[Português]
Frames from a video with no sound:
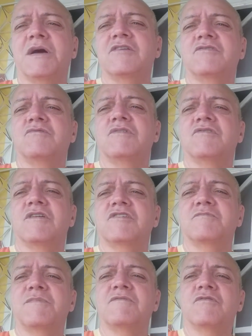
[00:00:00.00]
mais de duas
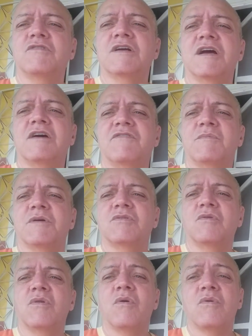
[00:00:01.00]
horas para voltar,
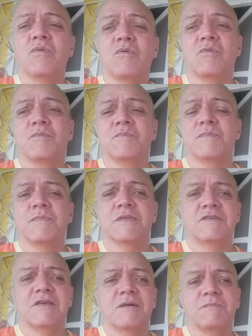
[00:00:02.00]
engarrafamento longo,
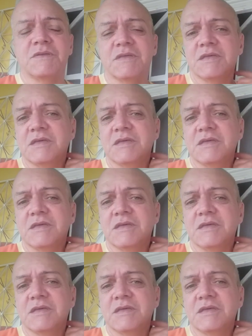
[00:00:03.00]
sabe?